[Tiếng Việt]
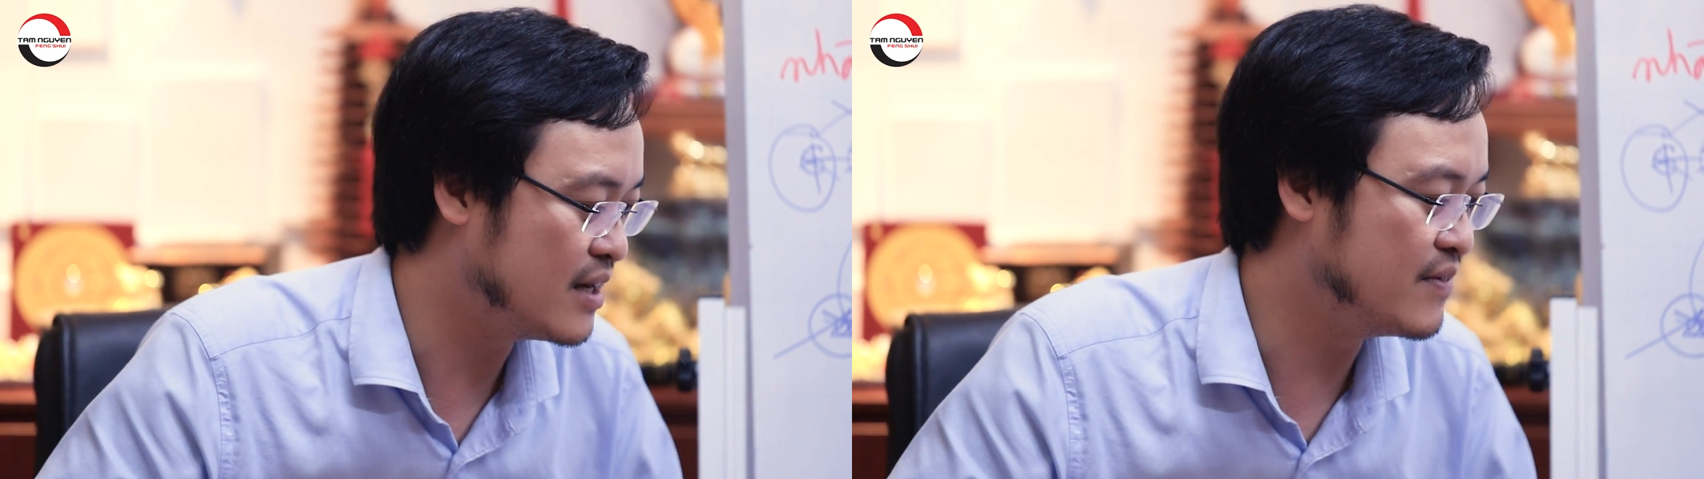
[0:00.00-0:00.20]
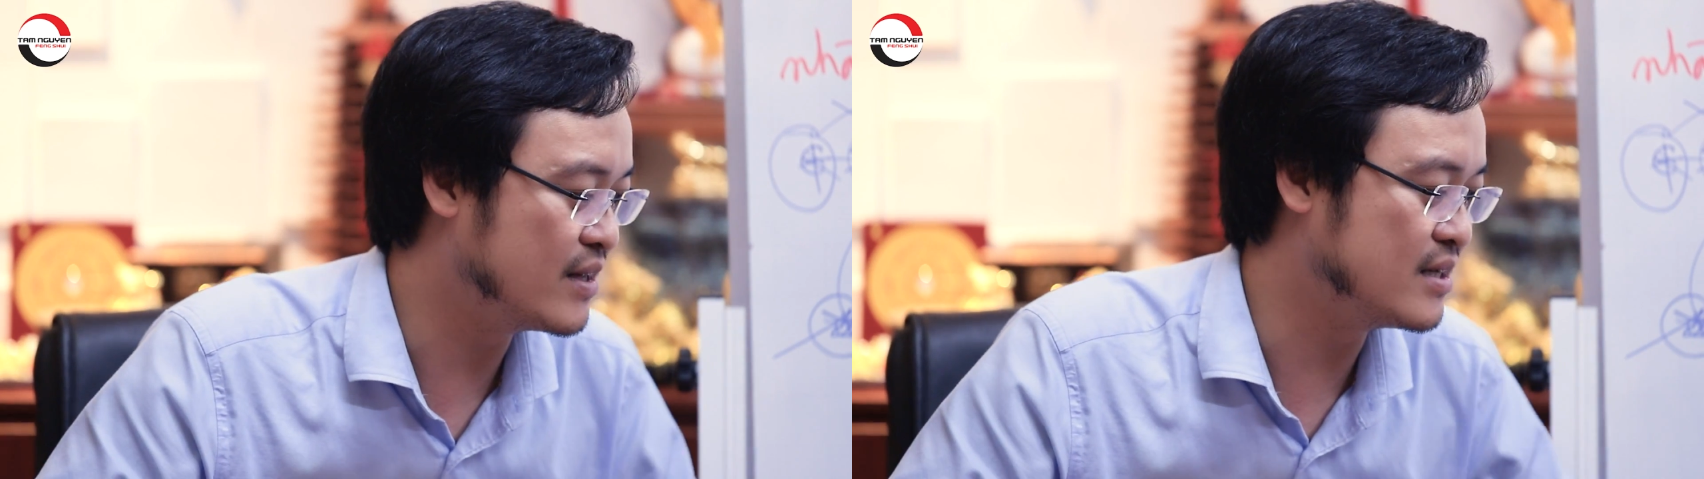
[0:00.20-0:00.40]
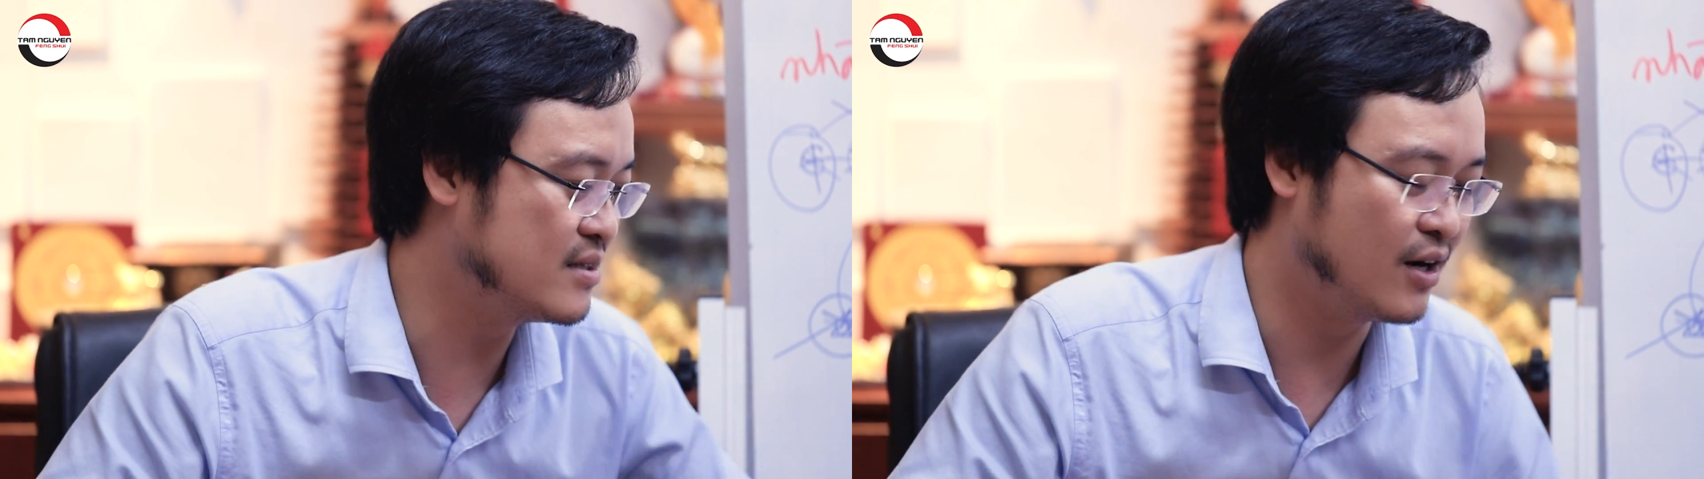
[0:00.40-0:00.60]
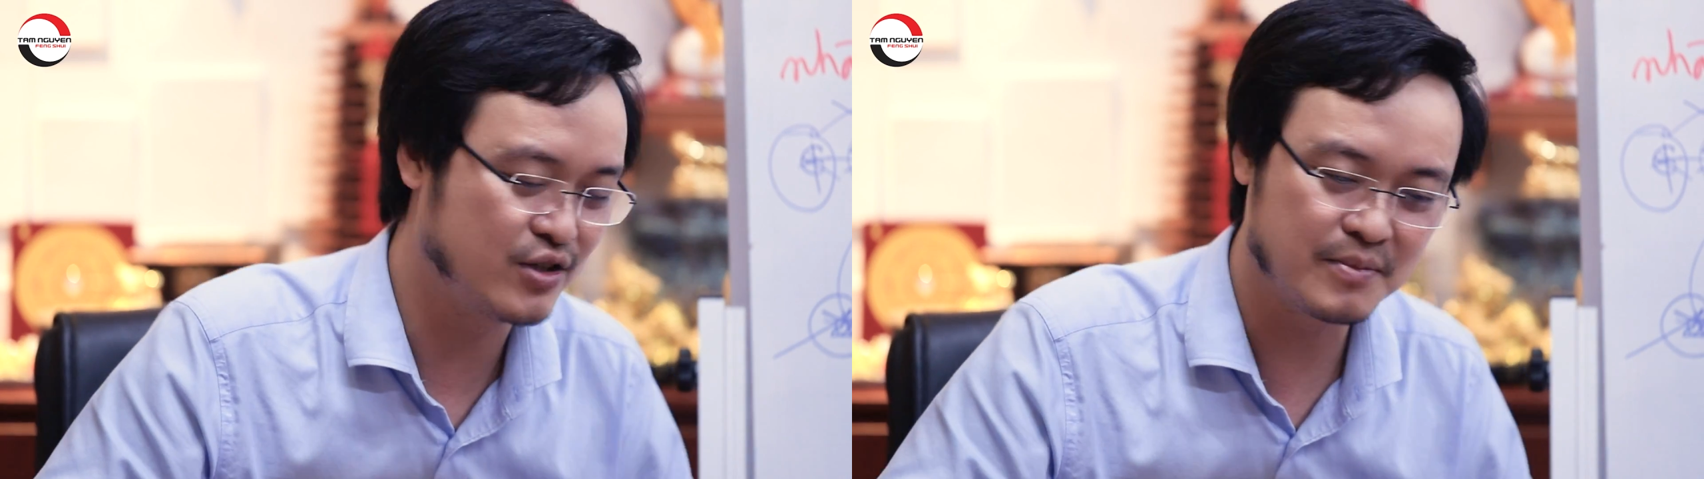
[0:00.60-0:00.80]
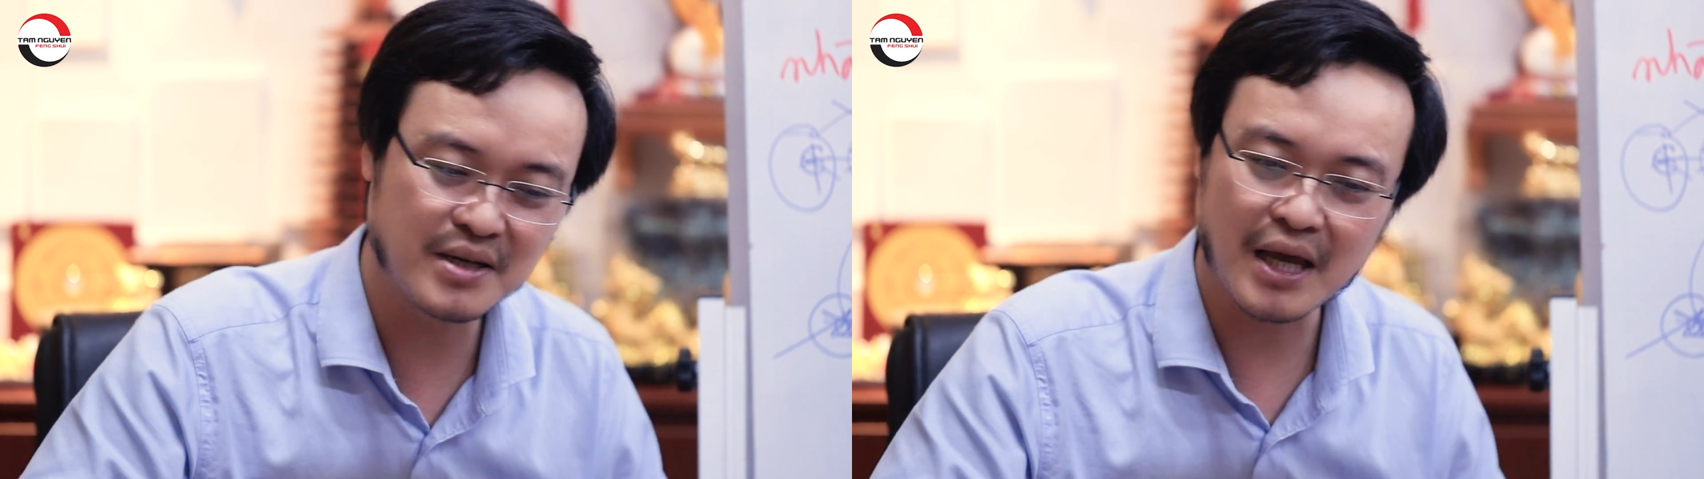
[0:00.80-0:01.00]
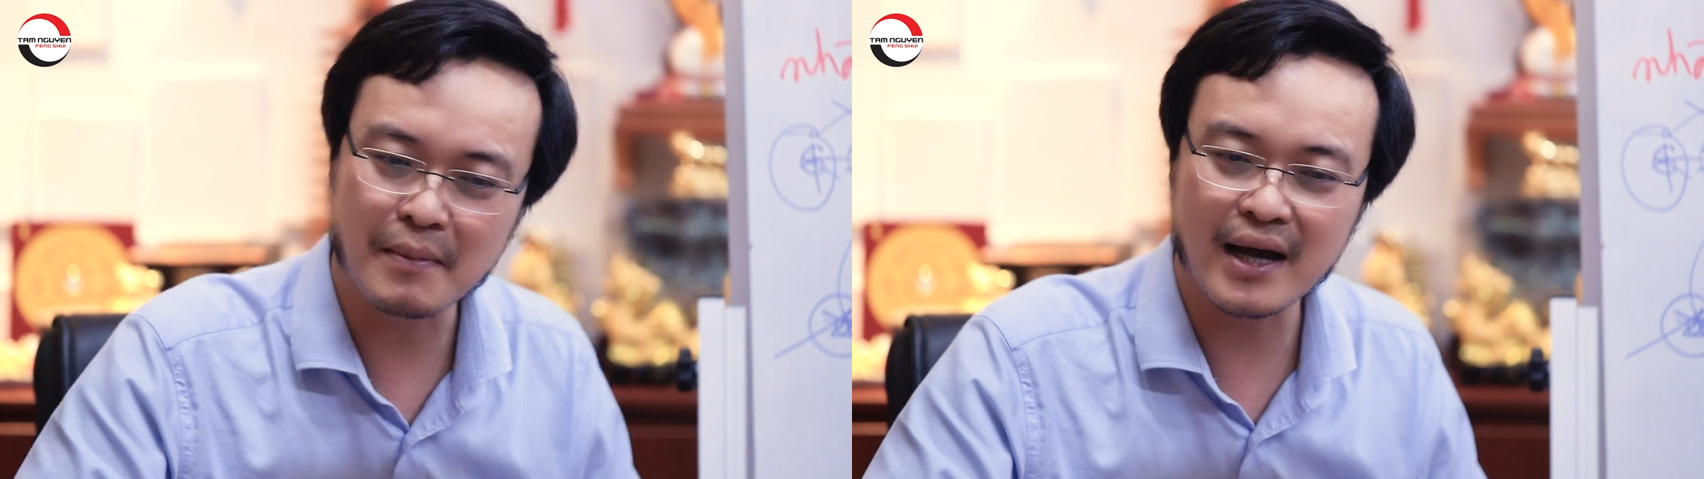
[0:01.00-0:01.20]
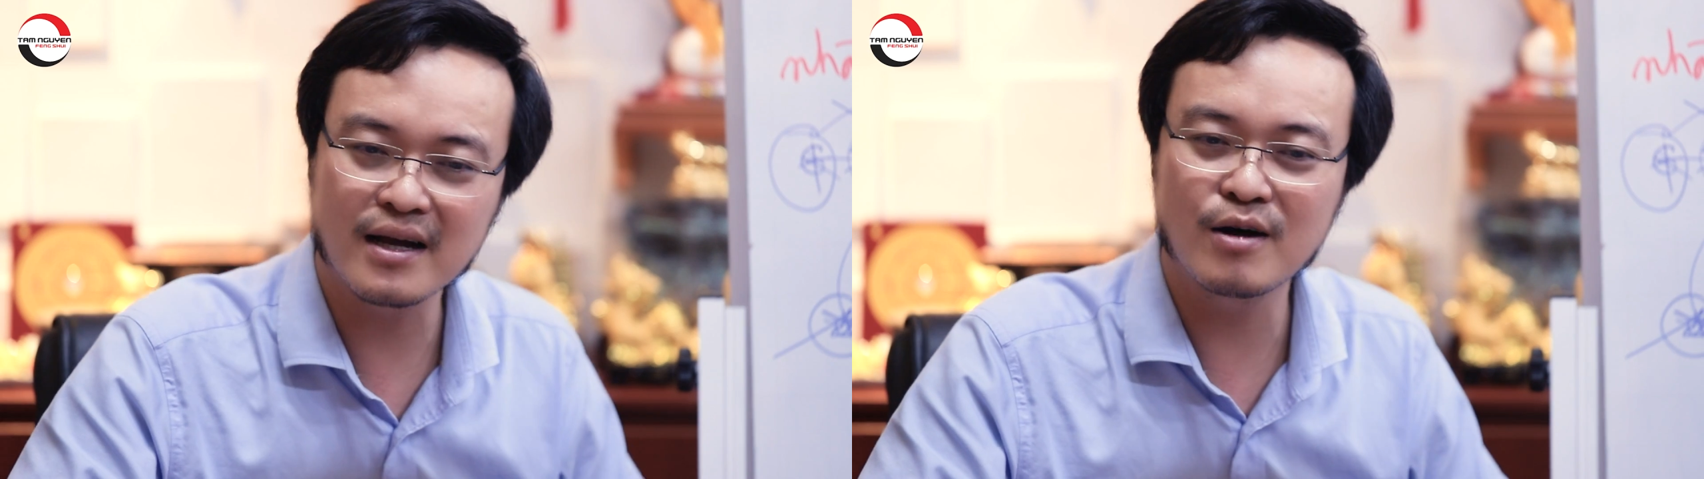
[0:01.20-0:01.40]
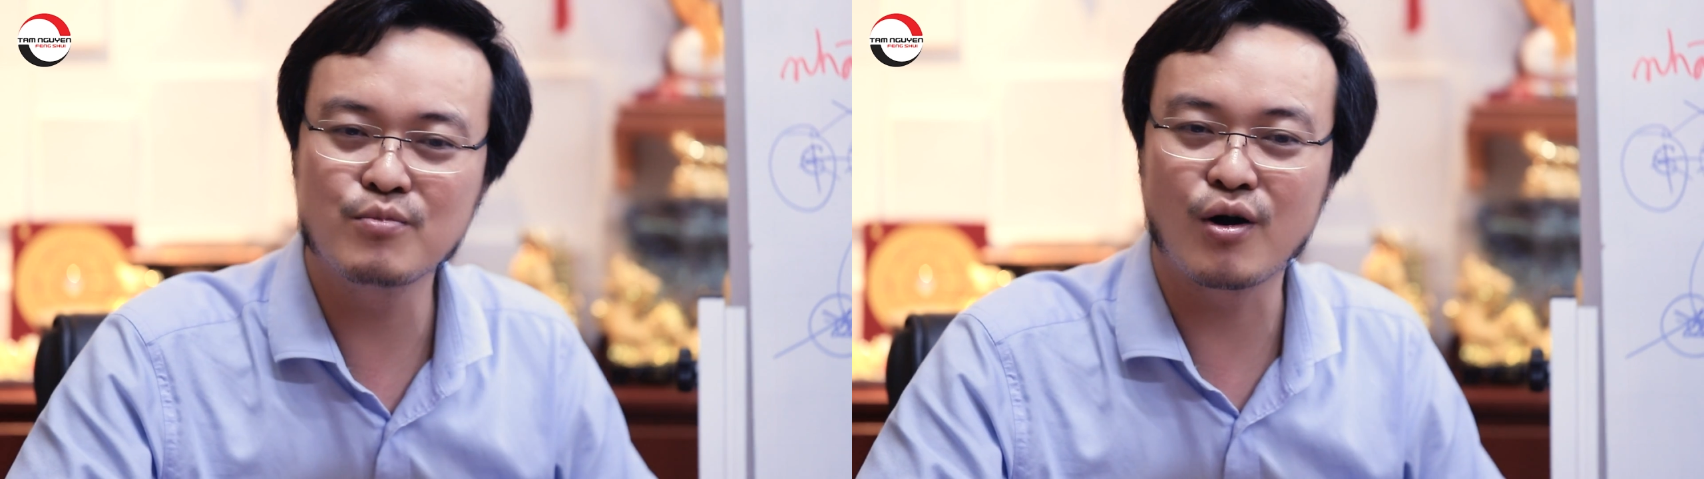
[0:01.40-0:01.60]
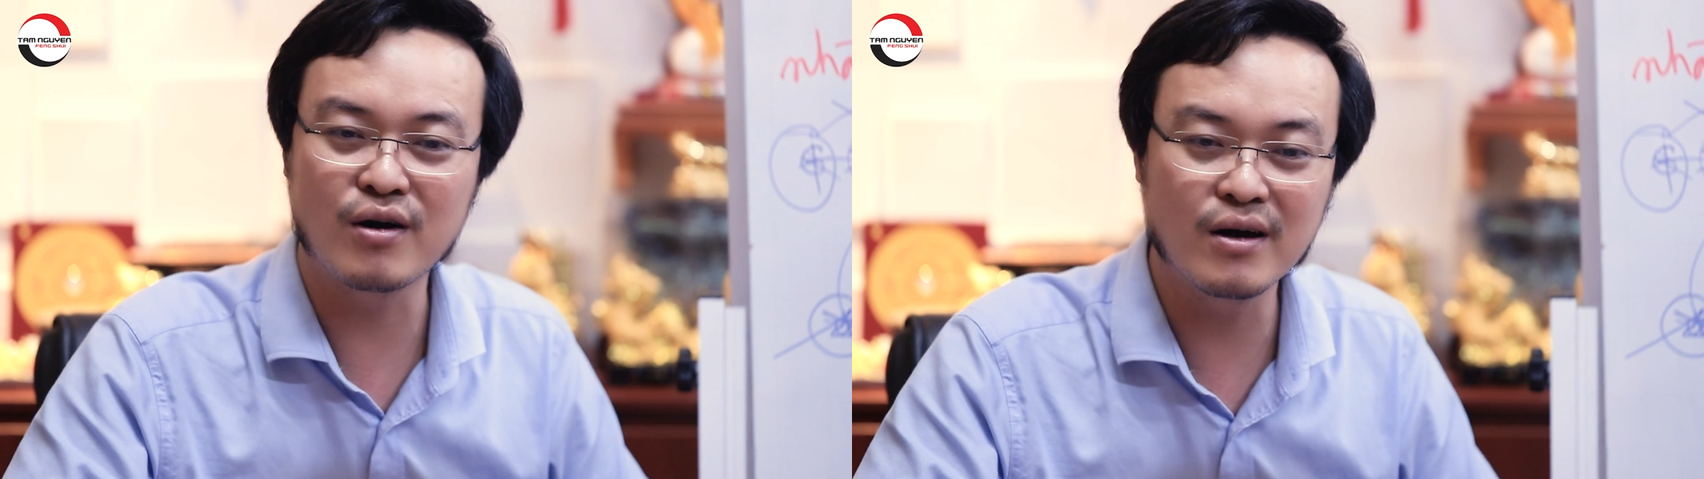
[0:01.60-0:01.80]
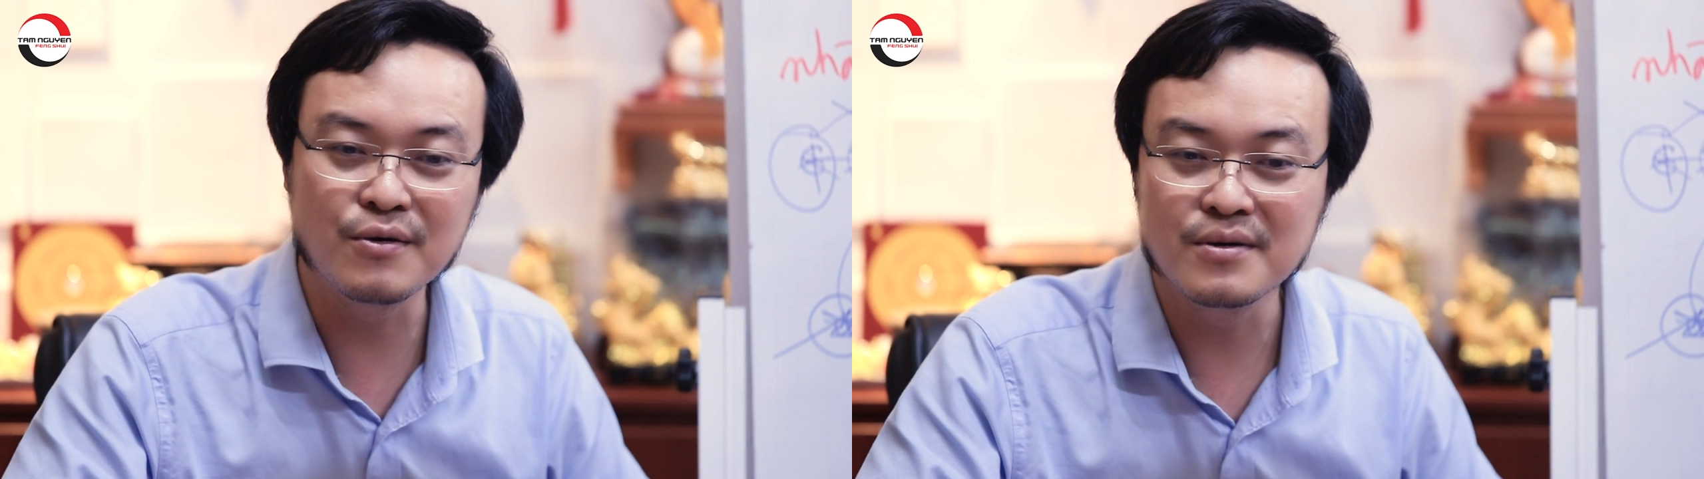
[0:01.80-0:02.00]
thì về thì sửa cho em cho ngày mai, không
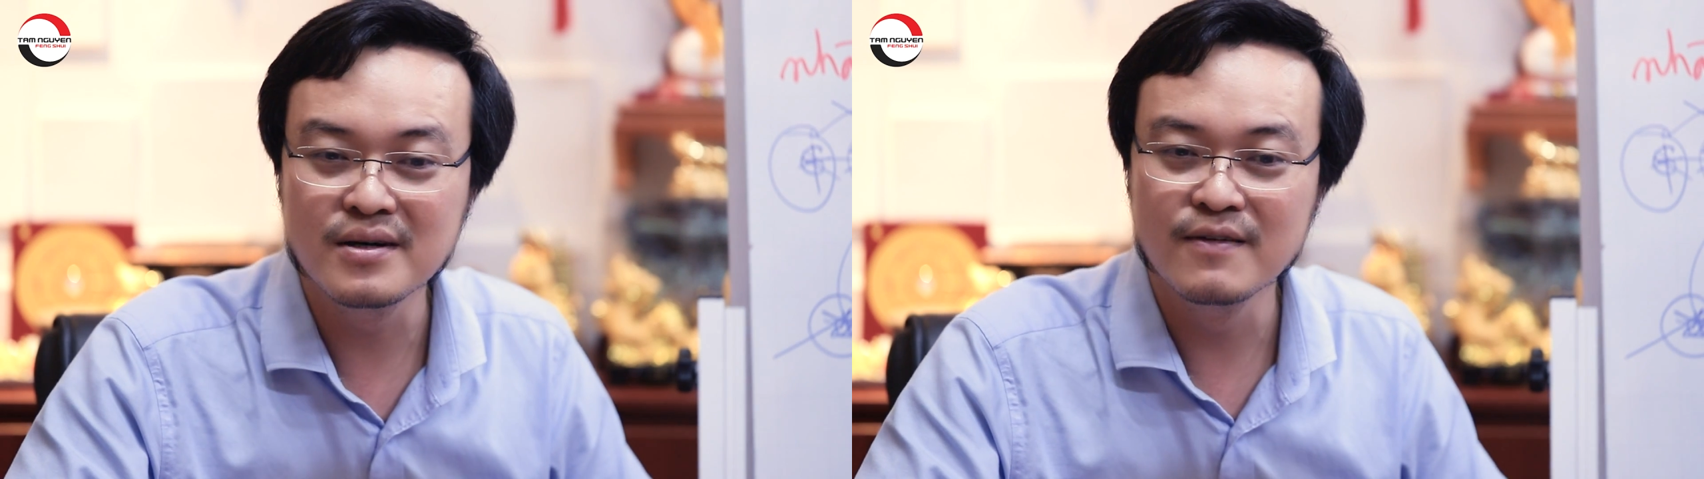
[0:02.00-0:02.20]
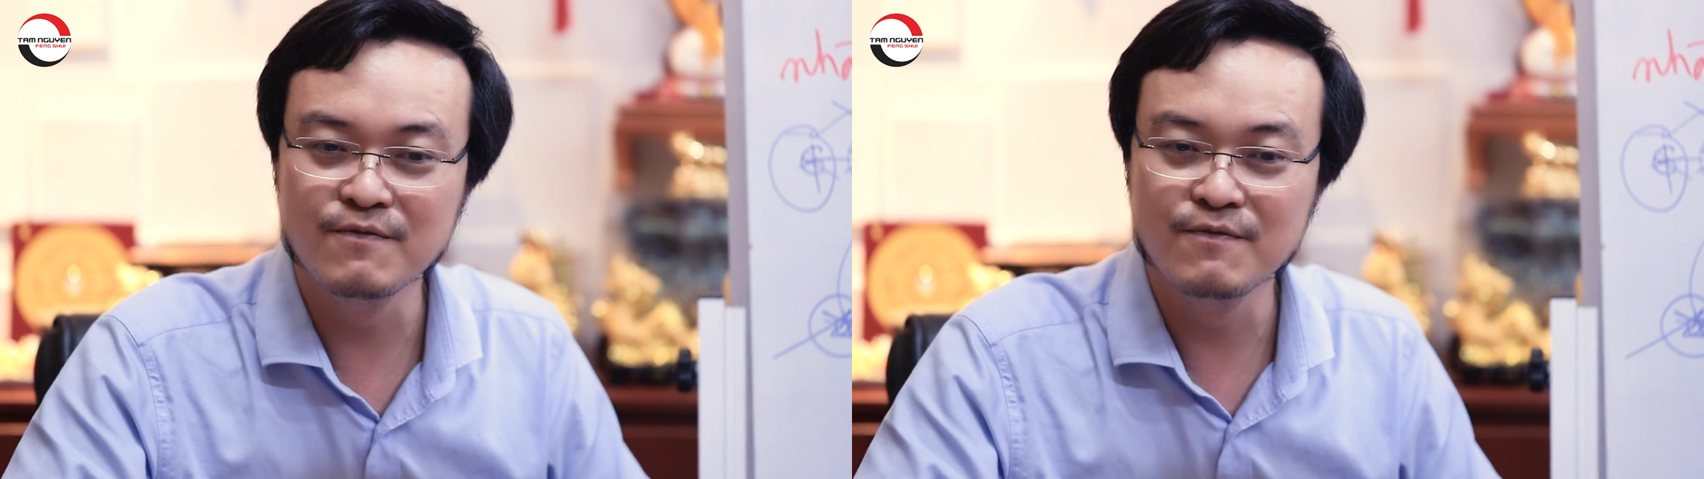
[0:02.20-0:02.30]
có đâu.